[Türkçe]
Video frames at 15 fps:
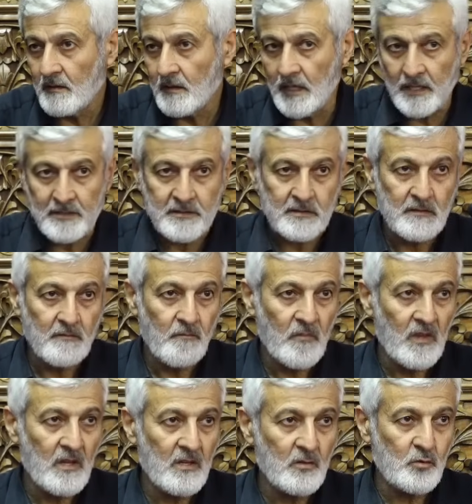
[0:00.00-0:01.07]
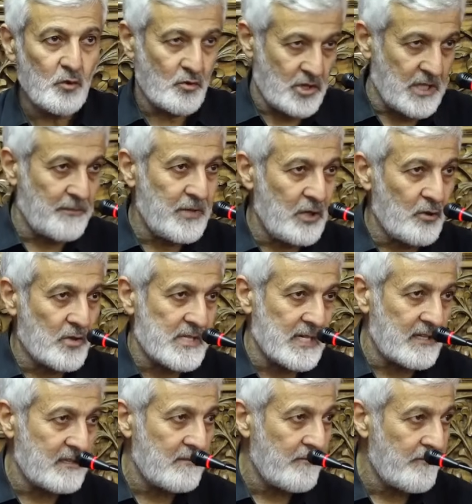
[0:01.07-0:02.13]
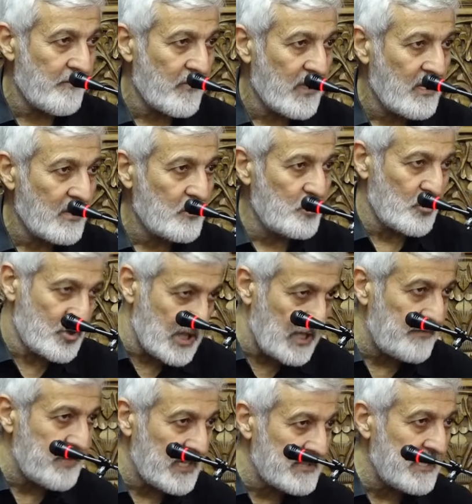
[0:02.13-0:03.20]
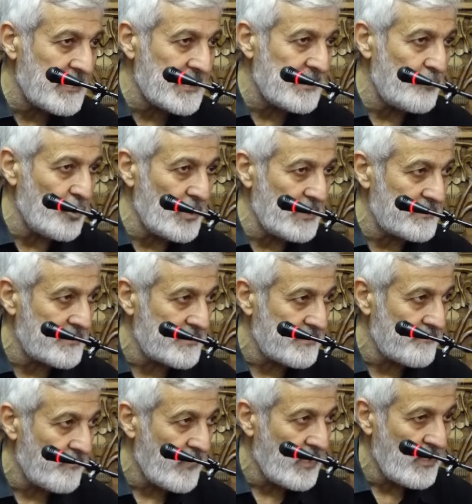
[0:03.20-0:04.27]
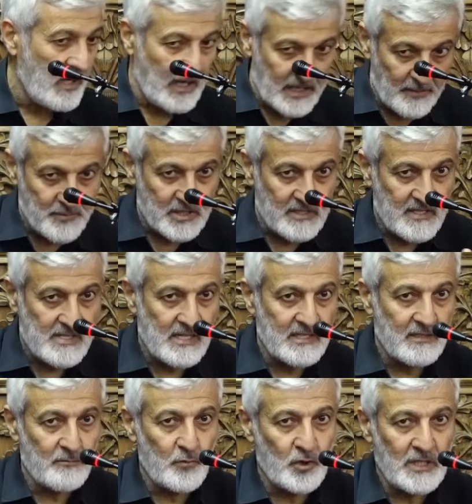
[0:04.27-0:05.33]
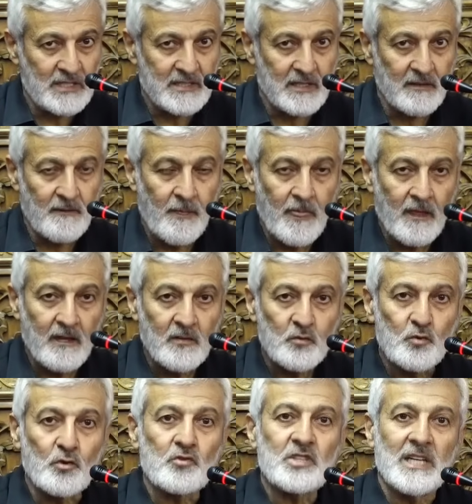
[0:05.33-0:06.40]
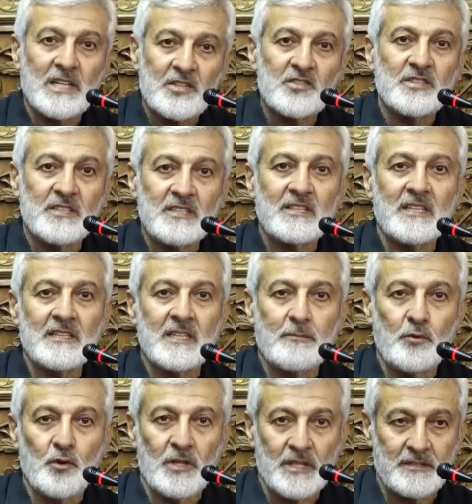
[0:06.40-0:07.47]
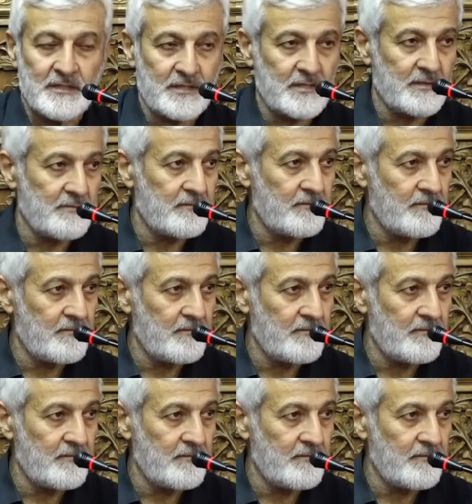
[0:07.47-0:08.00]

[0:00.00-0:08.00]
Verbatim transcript: Eğer Türkçe biliyorsak, Türkçe ifadeyle de böyledir. Arapçada zaten böyle de, Türkçeleştirirken de böyledir.